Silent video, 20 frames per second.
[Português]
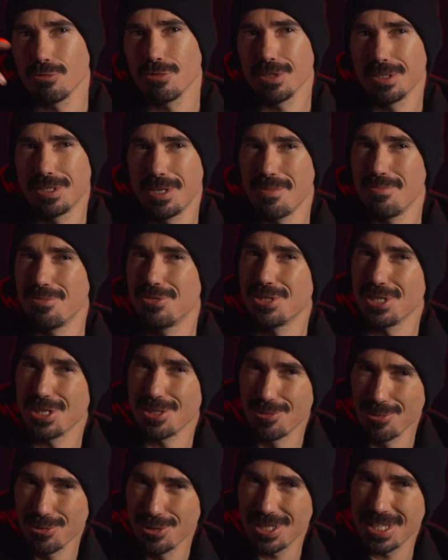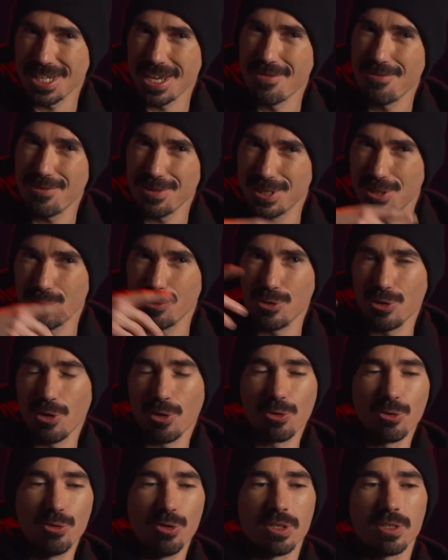utilizamos na indústria é fazer o
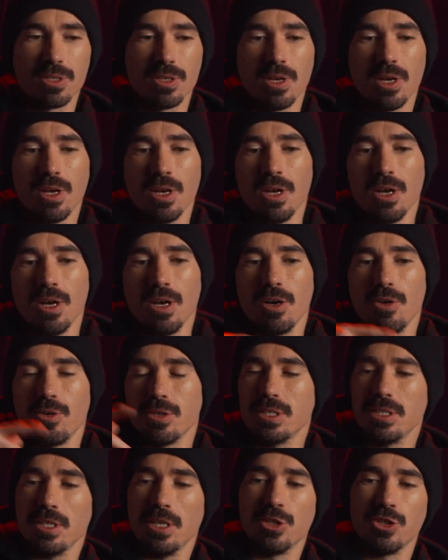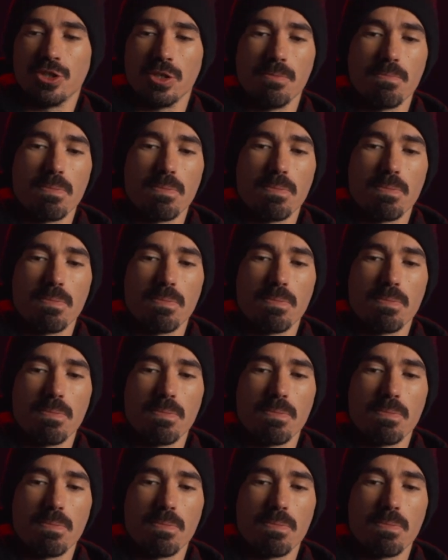iogurte. Ou seja,